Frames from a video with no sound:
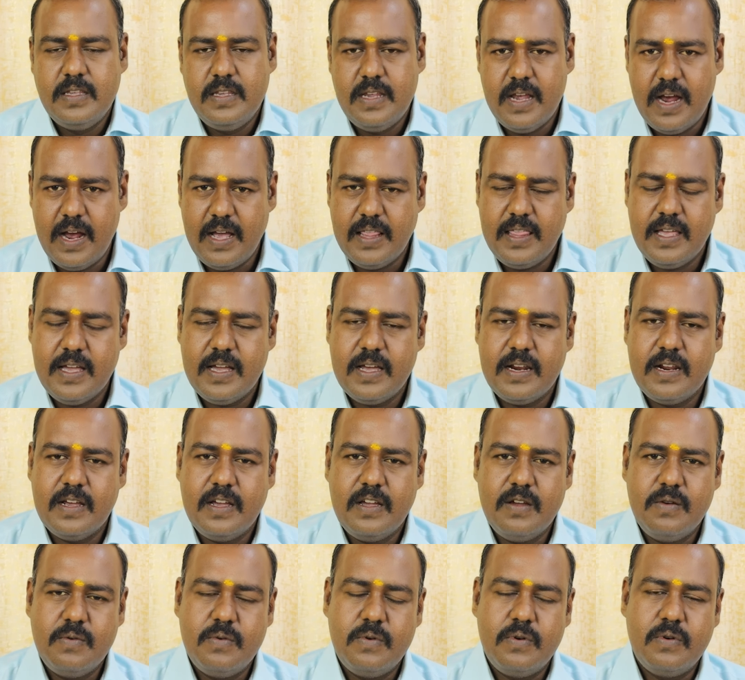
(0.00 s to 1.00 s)

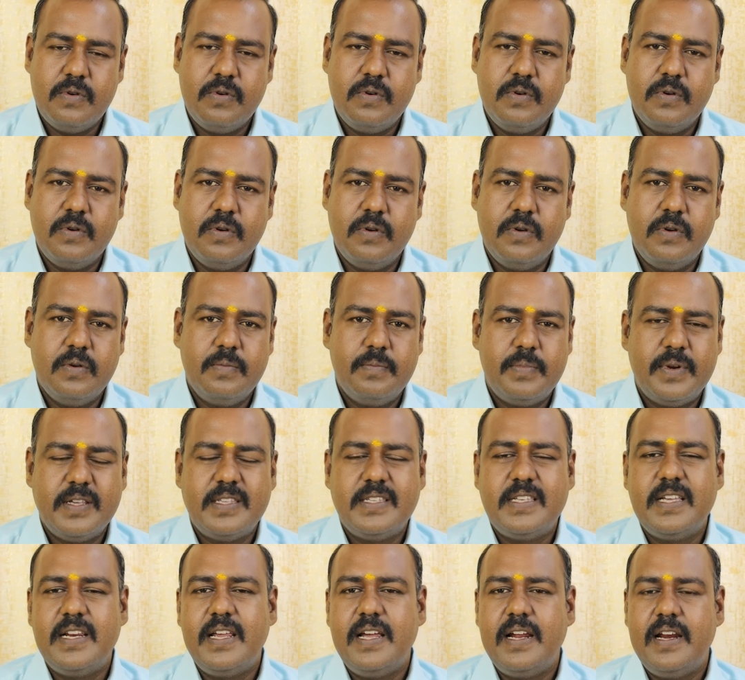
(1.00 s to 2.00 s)
ஜாதகருக்கு ஒரு
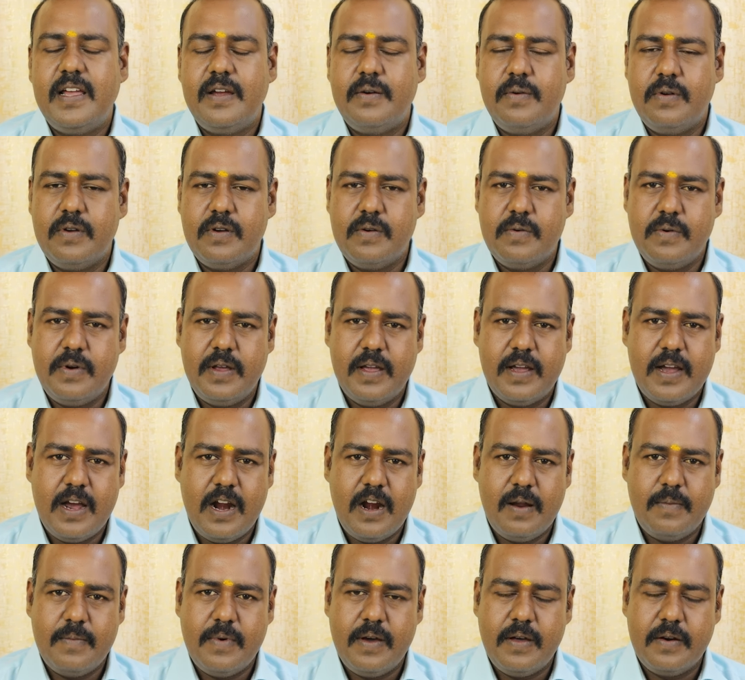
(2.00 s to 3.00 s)
பிரச்சனைகளை கொடுக்கக்கூடிய
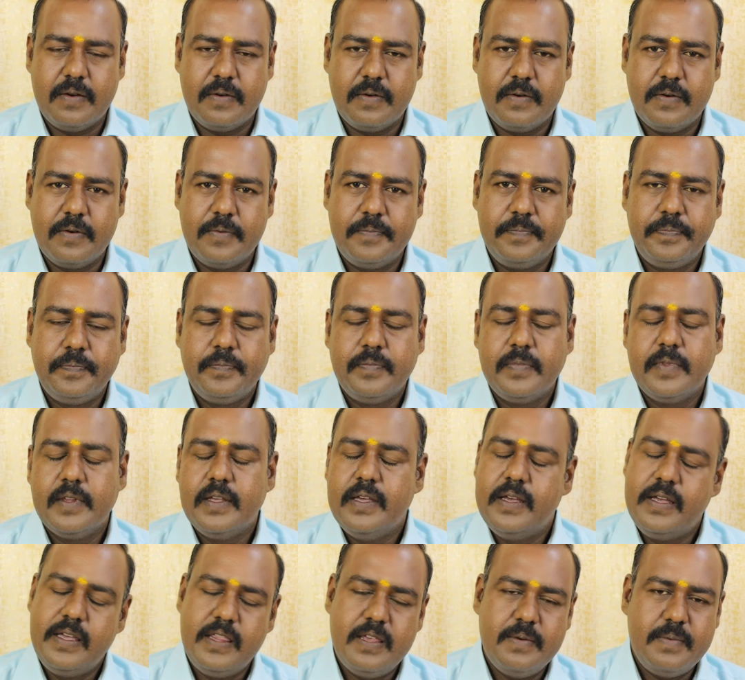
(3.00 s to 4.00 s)
காலமாக இருக்கும்
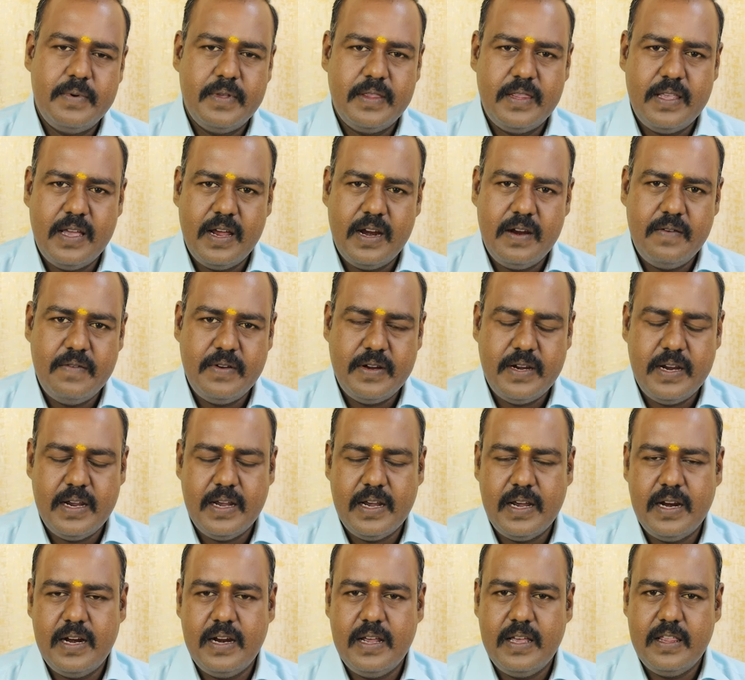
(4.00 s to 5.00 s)
இதை பற்றியான
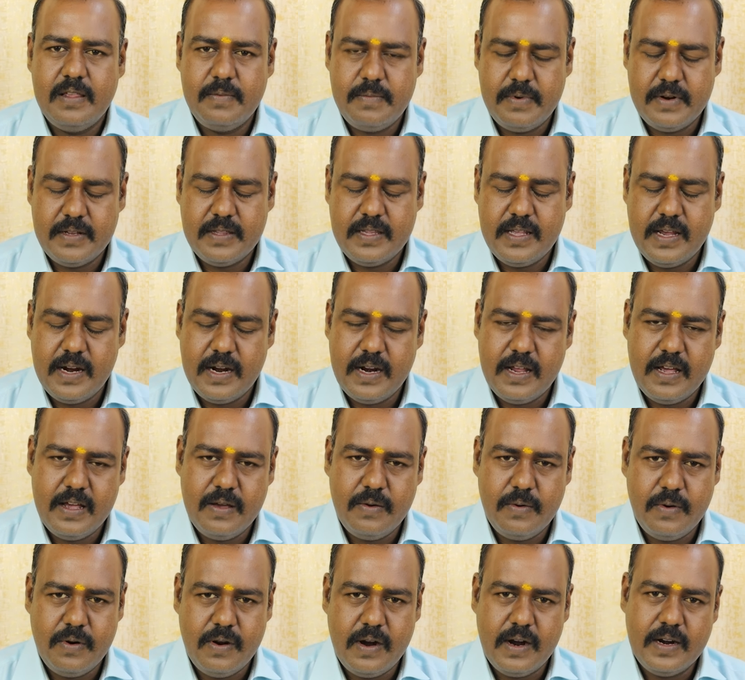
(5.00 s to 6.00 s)
விஷயங்கள் இதை பற்றியான
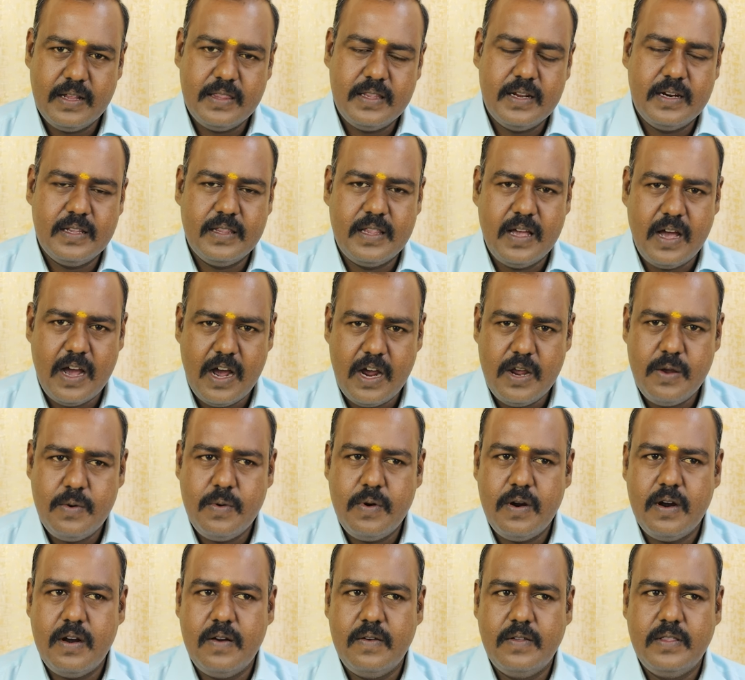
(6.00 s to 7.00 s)
ஒரு அடுத்தடுத்த
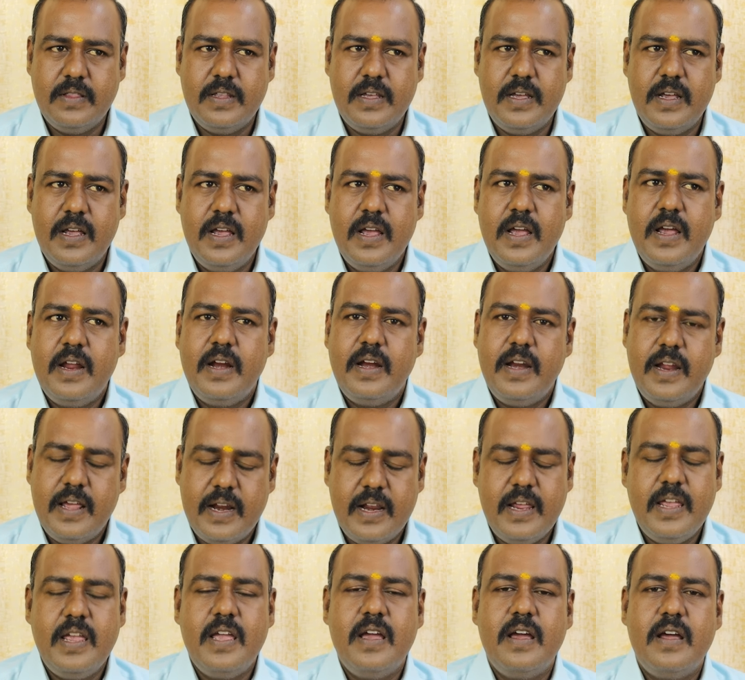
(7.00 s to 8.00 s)
ஆய்வுகளில் வந்து
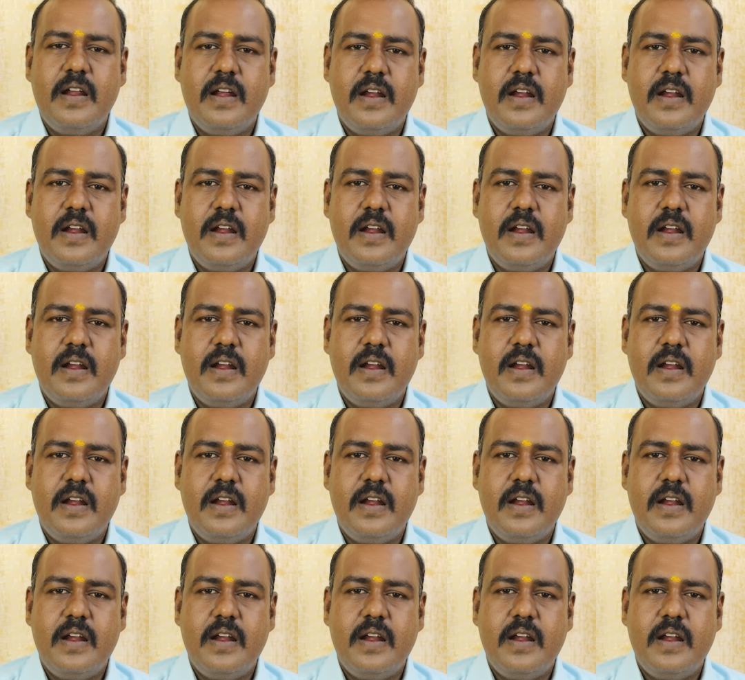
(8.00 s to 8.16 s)
நிறைய